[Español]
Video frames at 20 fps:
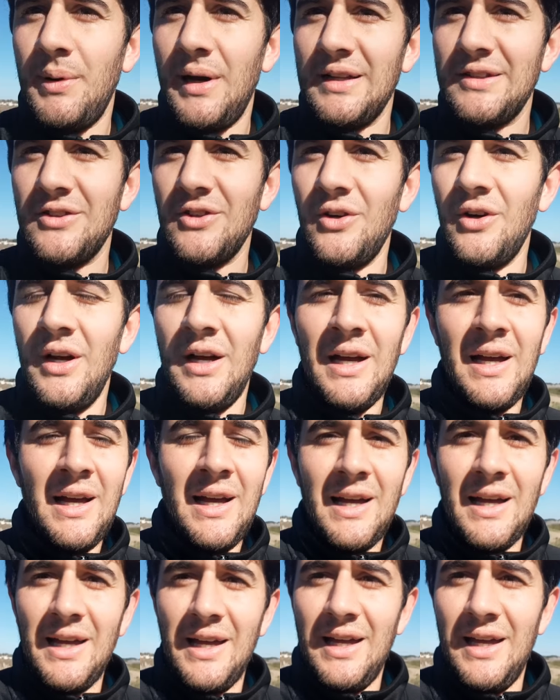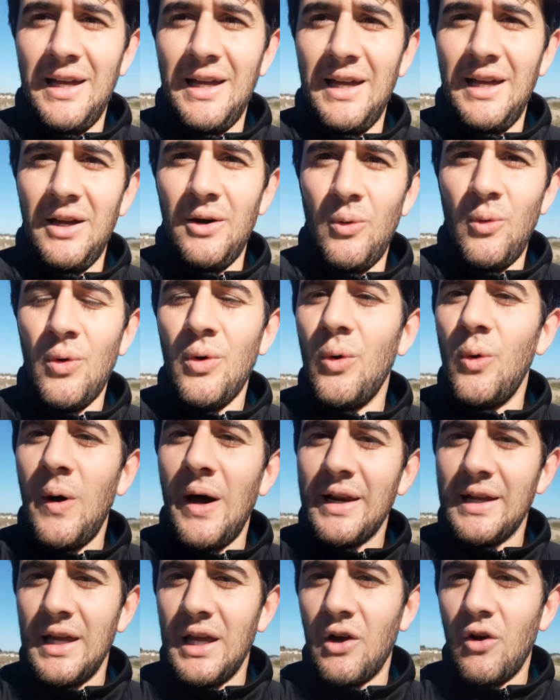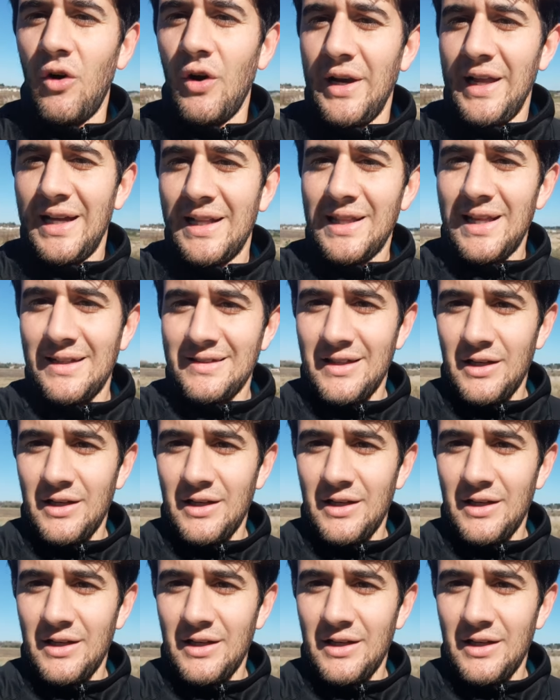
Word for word: paso, eh, un lugar que conecta